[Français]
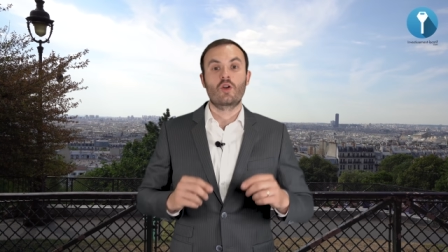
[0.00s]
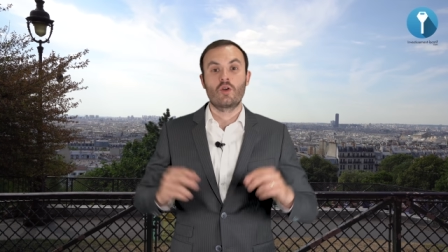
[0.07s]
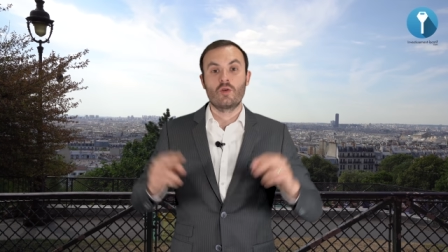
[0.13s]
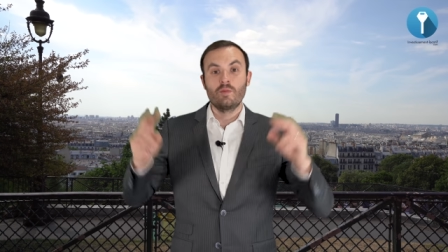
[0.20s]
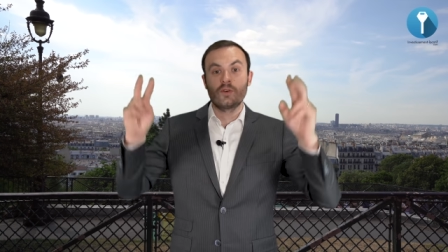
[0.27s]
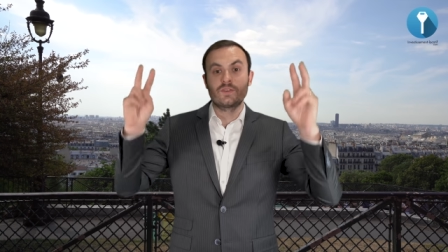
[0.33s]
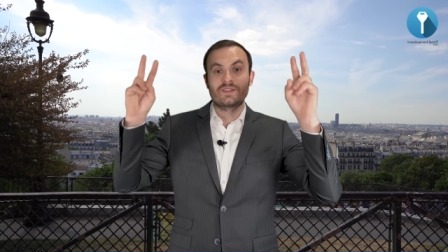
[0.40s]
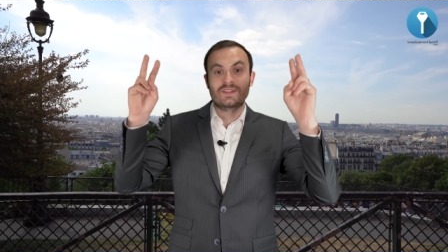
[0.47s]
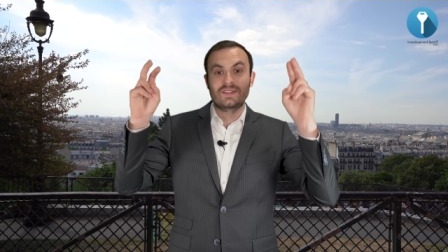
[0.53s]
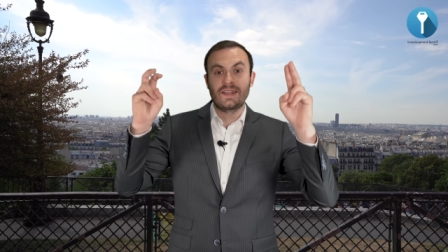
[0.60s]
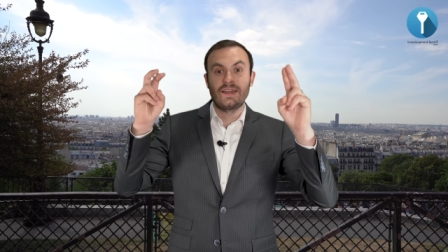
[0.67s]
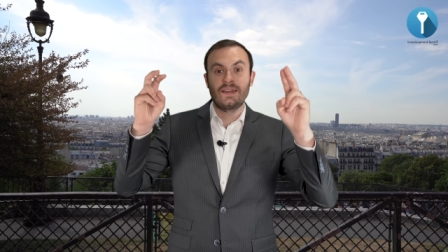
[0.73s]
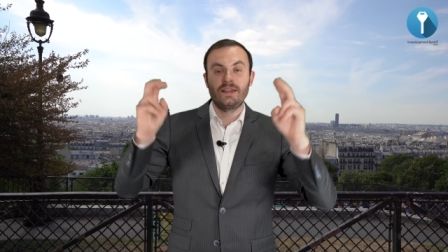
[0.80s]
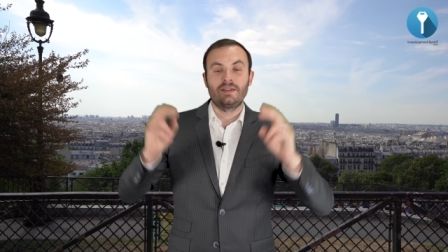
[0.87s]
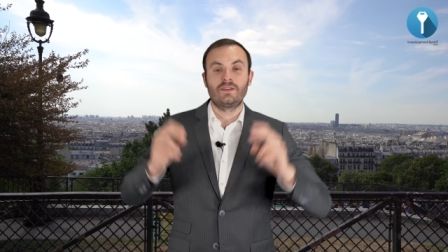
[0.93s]
comment
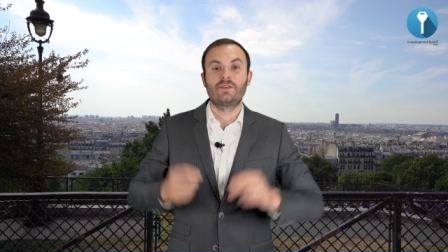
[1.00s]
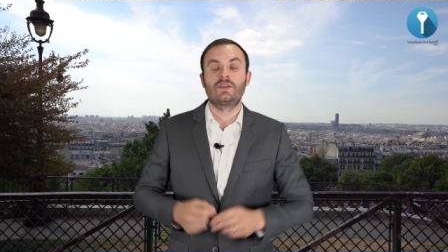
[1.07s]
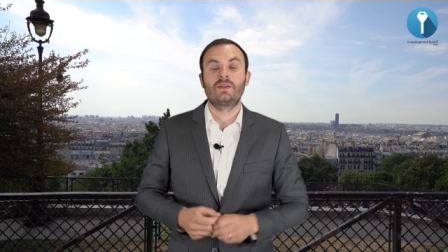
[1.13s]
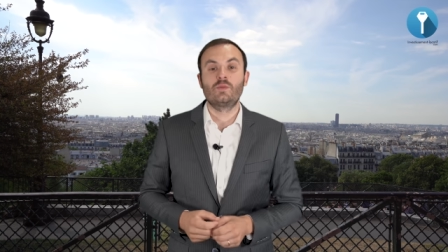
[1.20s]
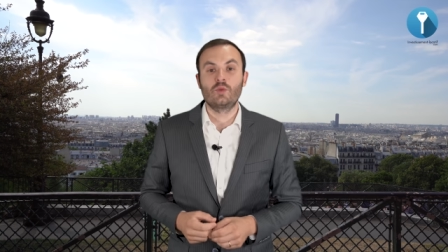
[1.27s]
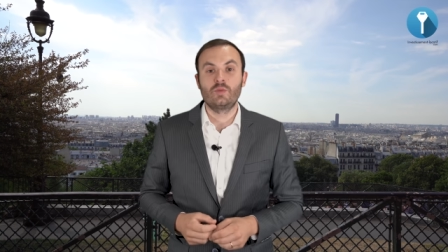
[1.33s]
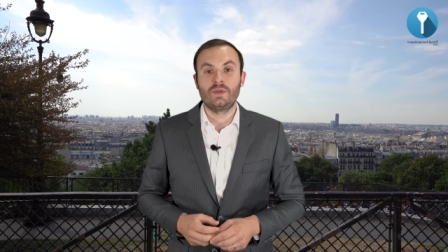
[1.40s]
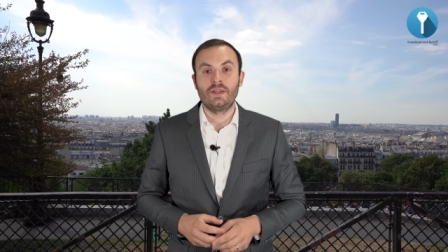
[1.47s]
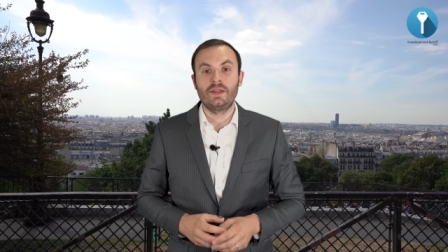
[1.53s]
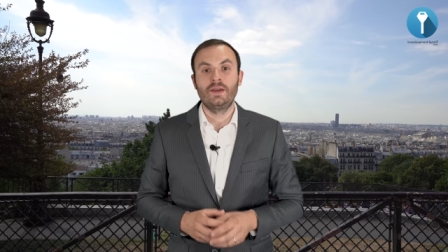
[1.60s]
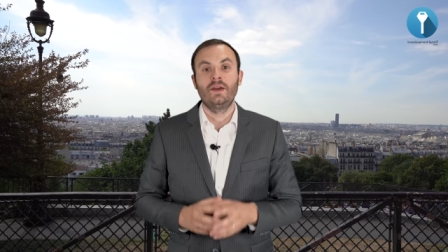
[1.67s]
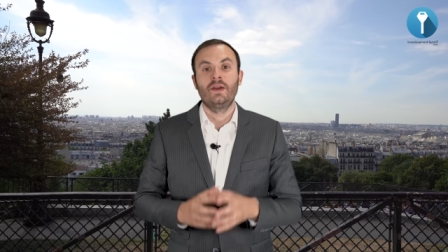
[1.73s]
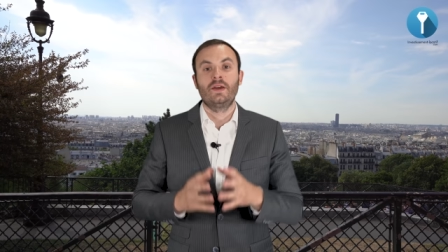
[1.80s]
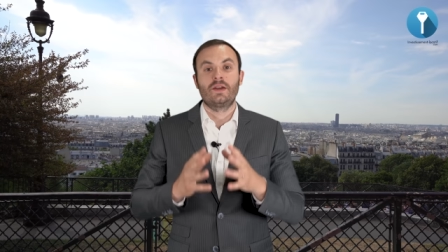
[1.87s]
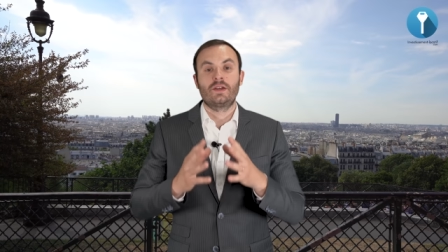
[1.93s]
scaler dans l'immobilier